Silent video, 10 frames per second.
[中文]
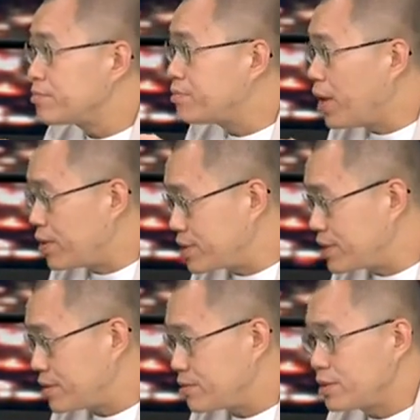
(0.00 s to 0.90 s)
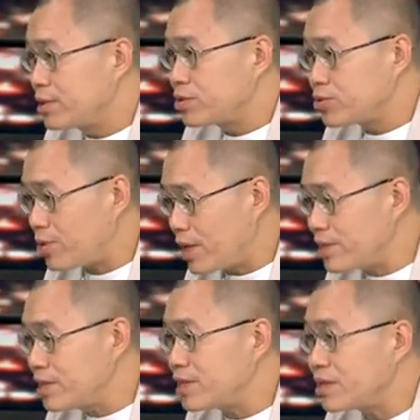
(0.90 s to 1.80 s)
暴力、
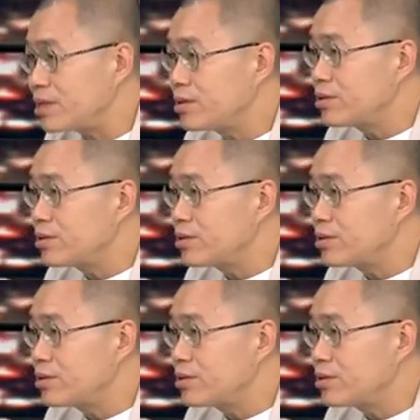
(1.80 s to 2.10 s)
权力。